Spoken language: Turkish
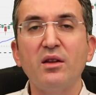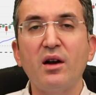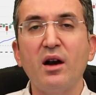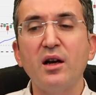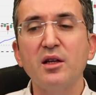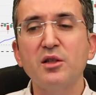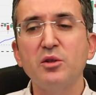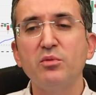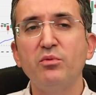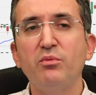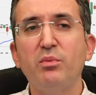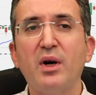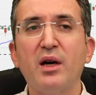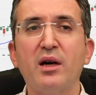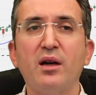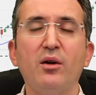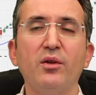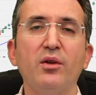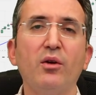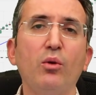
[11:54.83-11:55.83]
kaç
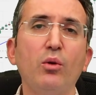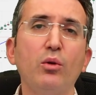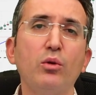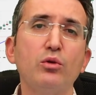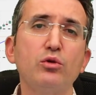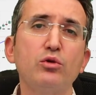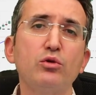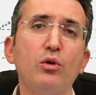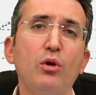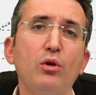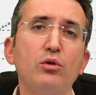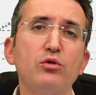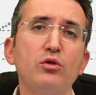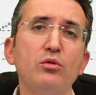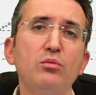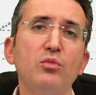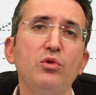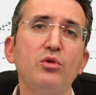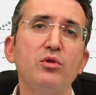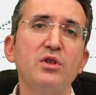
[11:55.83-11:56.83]
para olursa
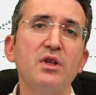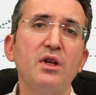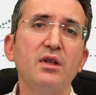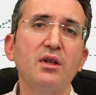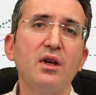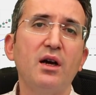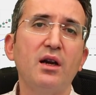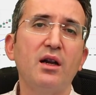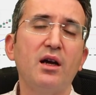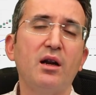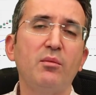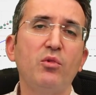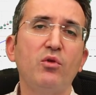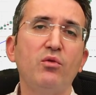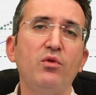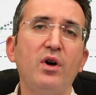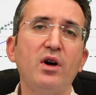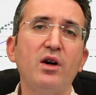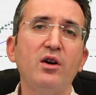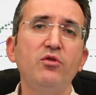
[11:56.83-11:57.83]
olsun bunu satarlar.
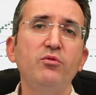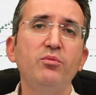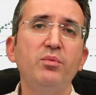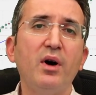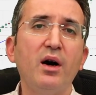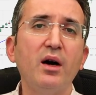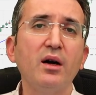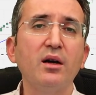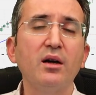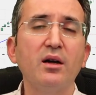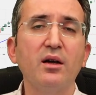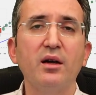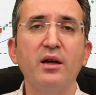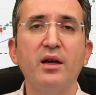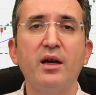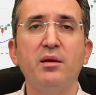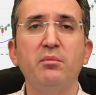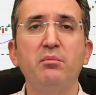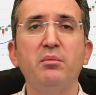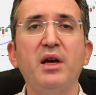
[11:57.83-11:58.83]
Bu Vakıf Bank
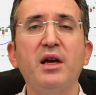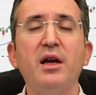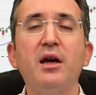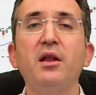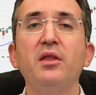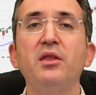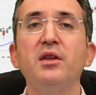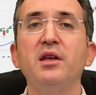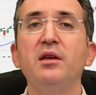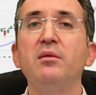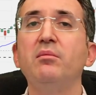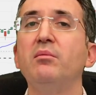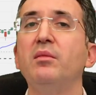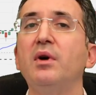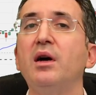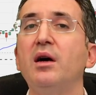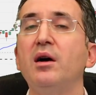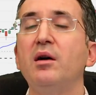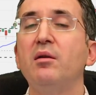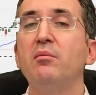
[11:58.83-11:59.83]
en beğendiğim